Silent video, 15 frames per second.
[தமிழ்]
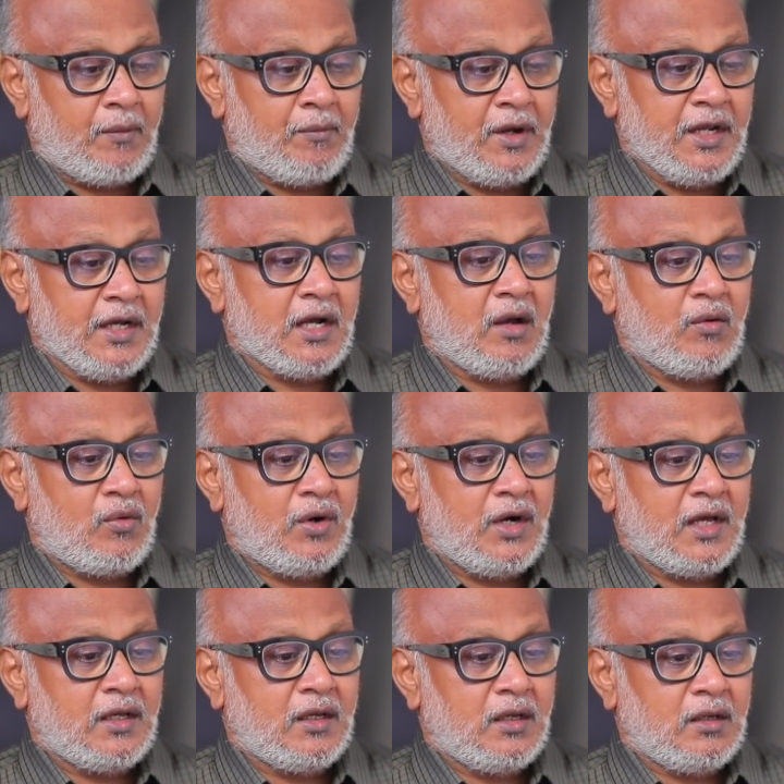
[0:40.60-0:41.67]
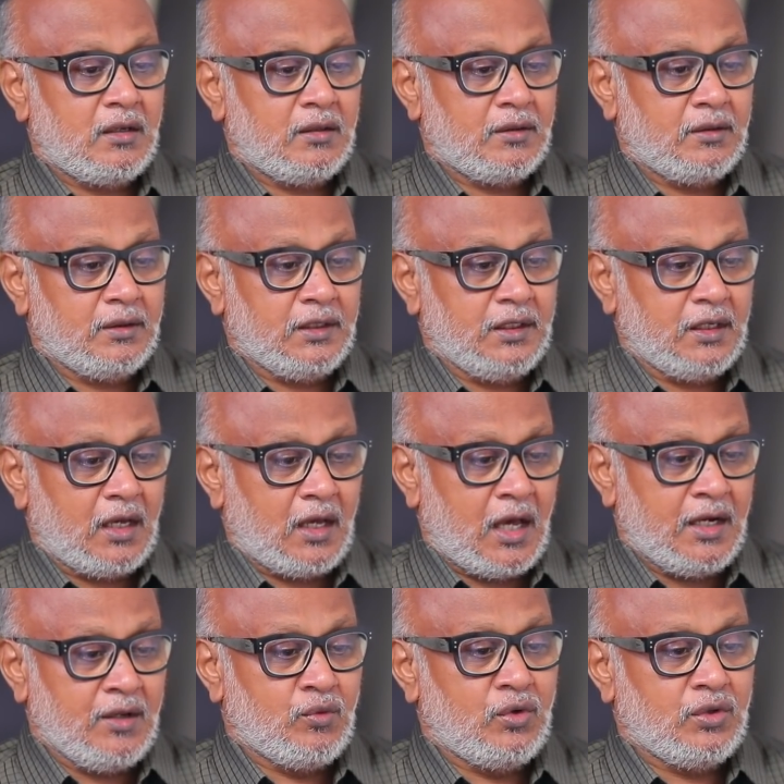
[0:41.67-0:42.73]
அமெரிக்காவோட
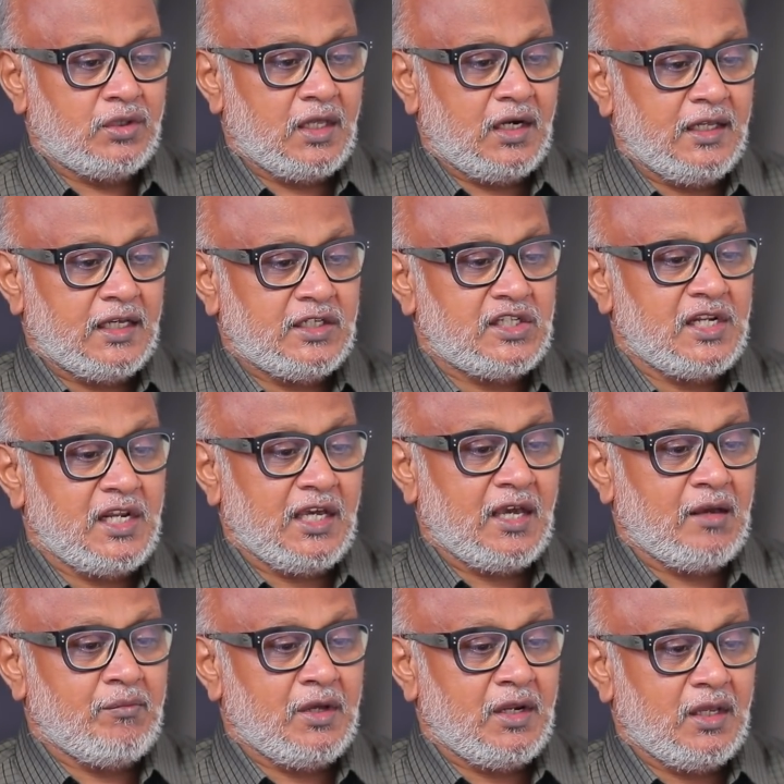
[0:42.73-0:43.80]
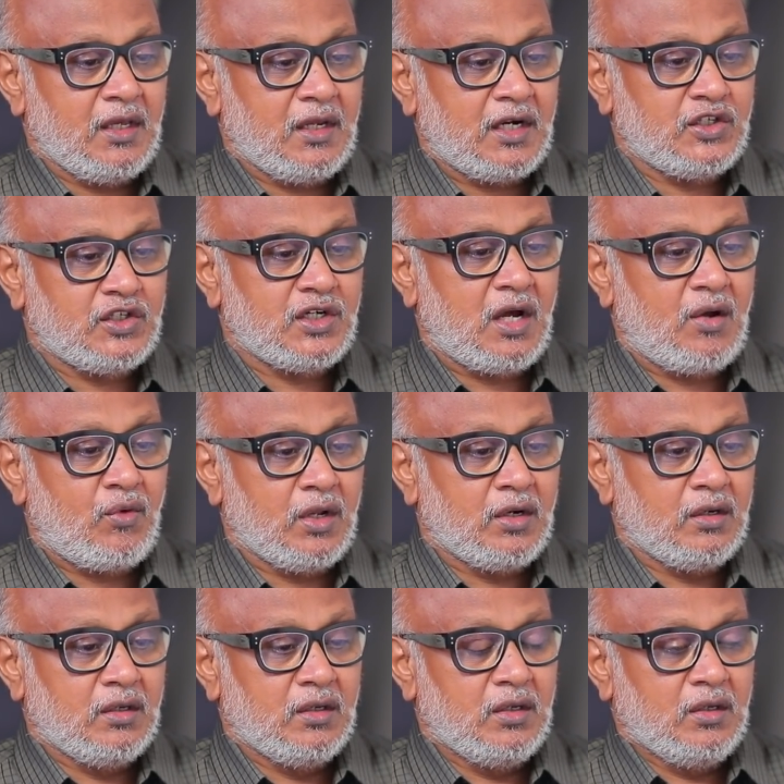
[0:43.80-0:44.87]
அறிவுறுத்தல் எச்சரிக்கை மீறி
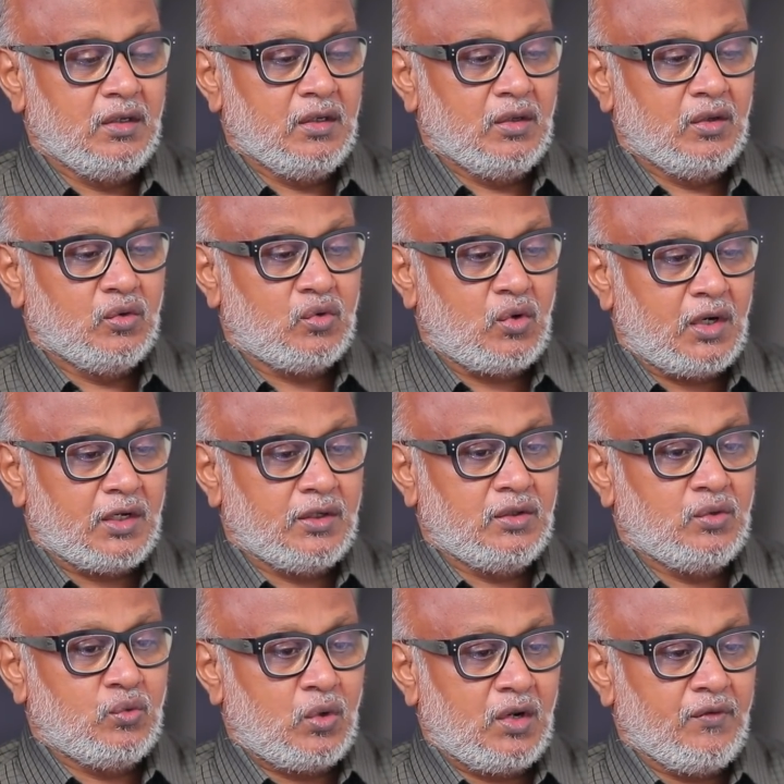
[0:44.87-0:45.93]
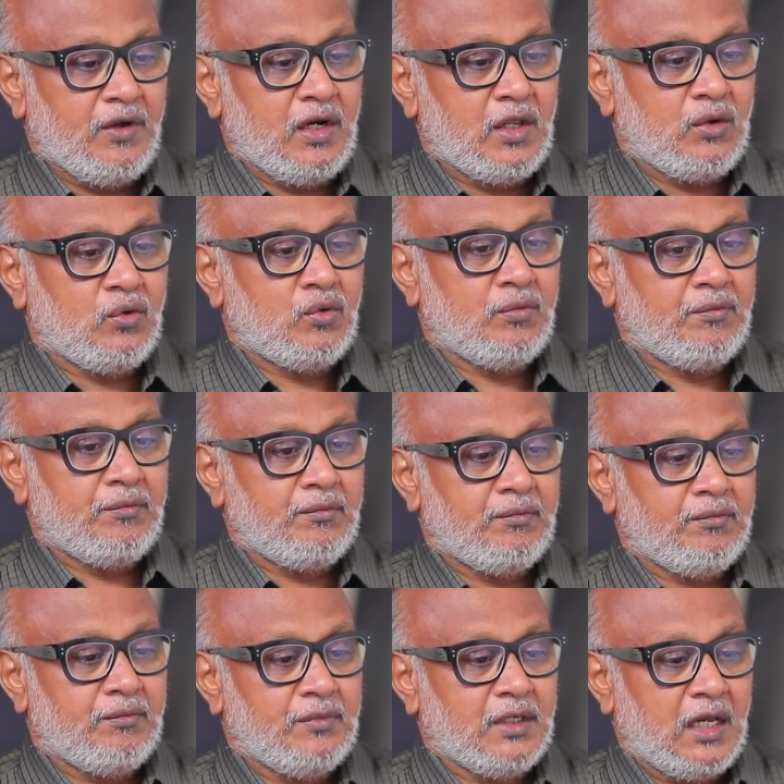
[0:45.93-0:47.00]
ரஷ்யாவுடன் தொடர்ந்து உறவில் இருக்கும்
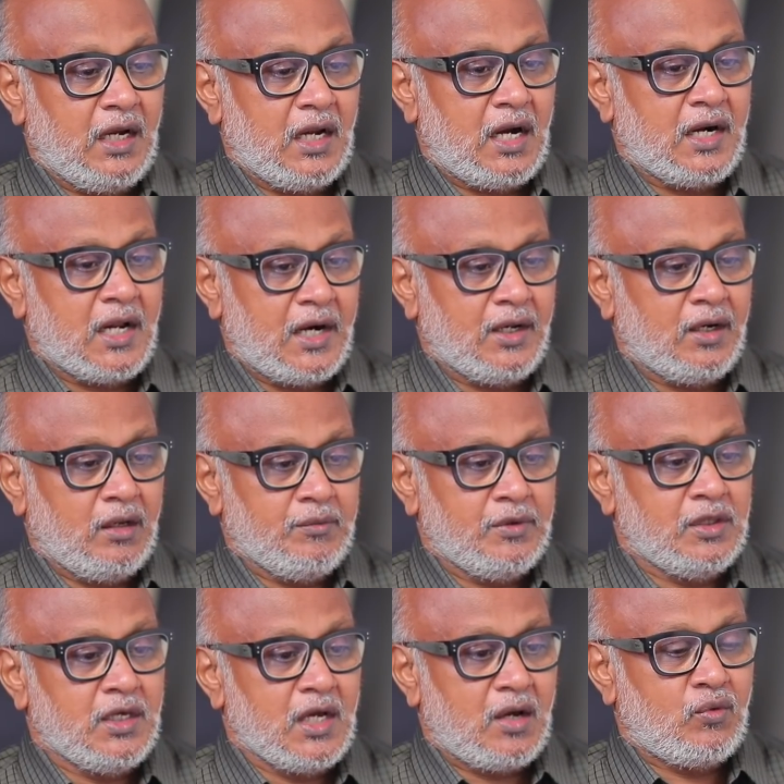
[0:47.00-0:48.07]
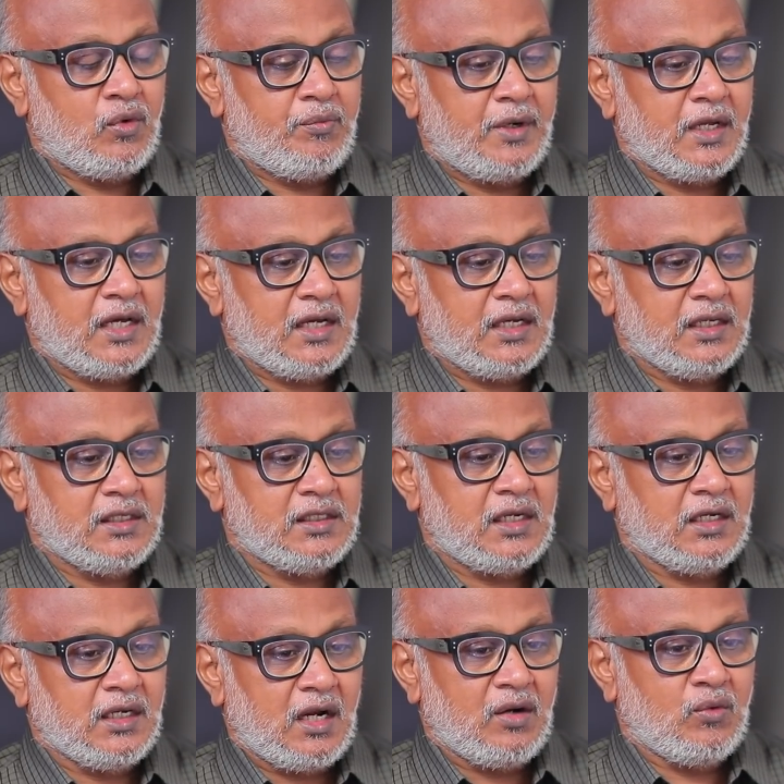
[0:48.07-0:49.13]
எல்லா நாடுகளும் இந்தியா உட்பட
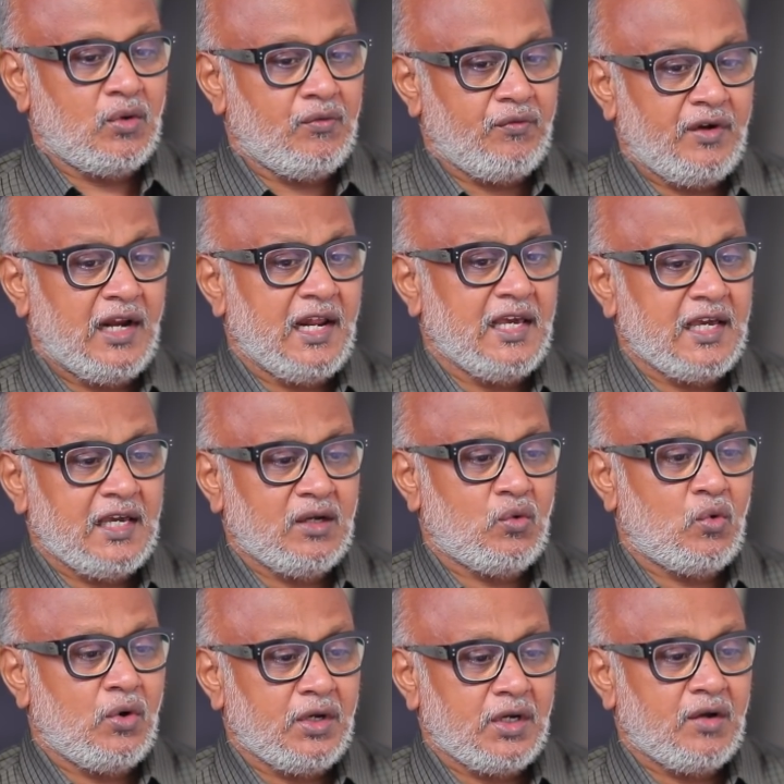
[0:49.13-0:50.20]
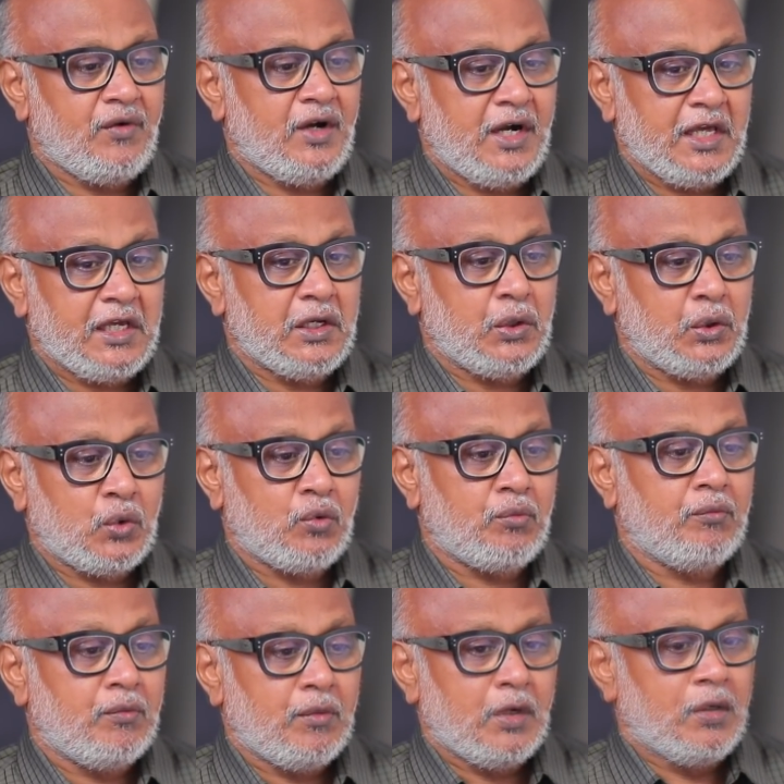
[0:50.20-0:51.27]
இதற்கான ஒரு விலையை கொடுக்க வேண்டியிருக்கும்